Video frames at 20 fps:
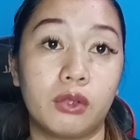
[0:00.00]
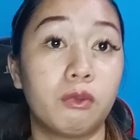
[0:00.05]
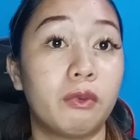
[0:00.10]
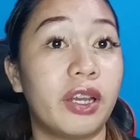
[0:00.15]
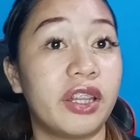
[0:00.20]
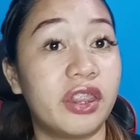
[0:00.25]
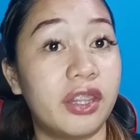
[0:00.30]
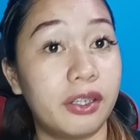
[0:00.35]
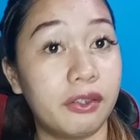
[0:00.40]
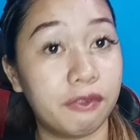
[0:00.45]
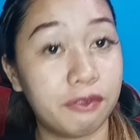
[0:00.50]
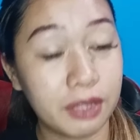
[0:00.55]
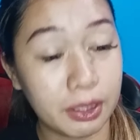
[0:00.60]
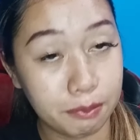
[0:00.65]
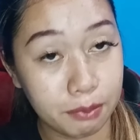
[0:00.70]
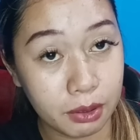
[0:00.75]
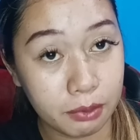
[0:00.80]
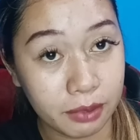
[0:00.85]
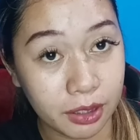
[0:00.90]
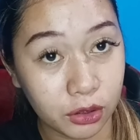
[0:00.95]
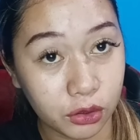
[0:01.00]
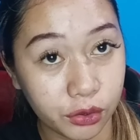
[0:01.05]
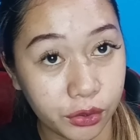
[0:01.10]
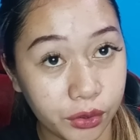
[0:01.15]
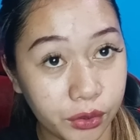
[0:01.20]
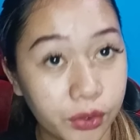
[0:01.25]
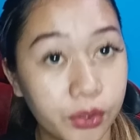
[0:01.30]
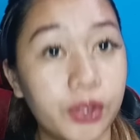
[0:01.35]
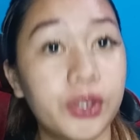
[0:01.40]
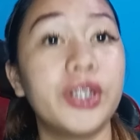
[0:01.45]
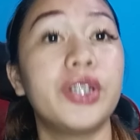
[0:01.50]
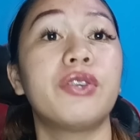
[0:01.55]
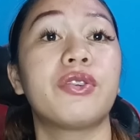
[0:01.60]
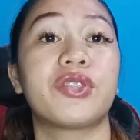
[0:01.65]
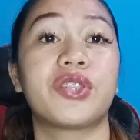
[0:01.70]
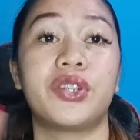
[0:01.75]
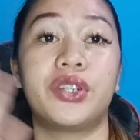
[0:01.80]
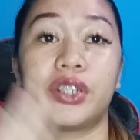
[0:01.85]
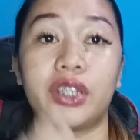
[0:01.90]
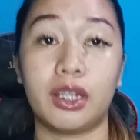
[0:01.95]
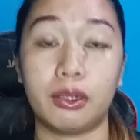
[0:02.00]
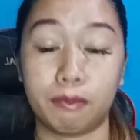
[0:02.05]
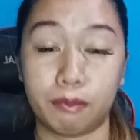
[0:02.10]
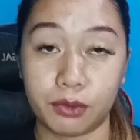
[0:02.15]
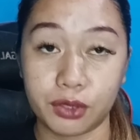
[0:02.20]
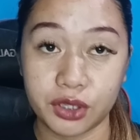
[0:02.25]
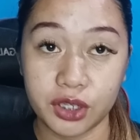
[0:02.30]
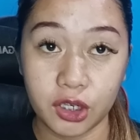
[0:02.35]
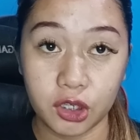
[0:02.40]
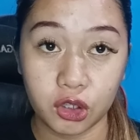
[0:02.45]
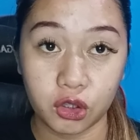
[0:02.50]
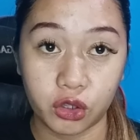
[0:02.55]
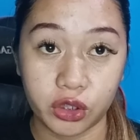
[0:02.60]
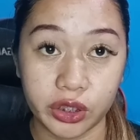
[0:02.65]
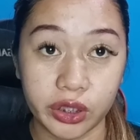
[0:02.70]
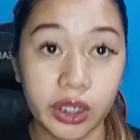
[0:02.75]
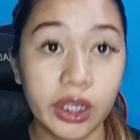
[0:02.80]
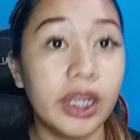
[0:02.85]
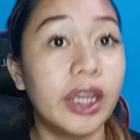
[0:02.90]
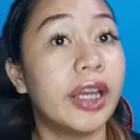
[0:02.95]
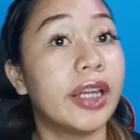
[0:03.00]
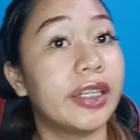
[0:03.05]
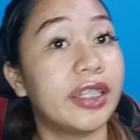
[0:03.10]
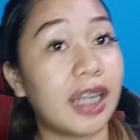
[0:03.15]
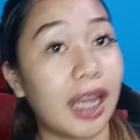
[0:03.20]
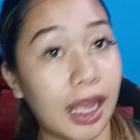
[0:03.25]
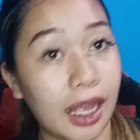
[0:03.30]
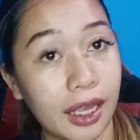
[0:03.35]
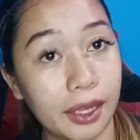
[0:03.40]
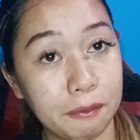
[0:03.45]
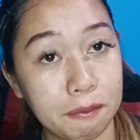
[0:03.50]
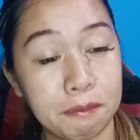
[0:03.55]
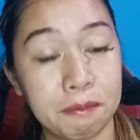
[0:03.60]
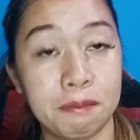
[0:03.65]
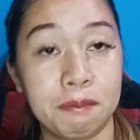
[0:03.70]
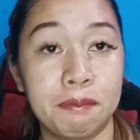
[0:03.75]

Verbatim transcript: Whether VP man to or yung certain position na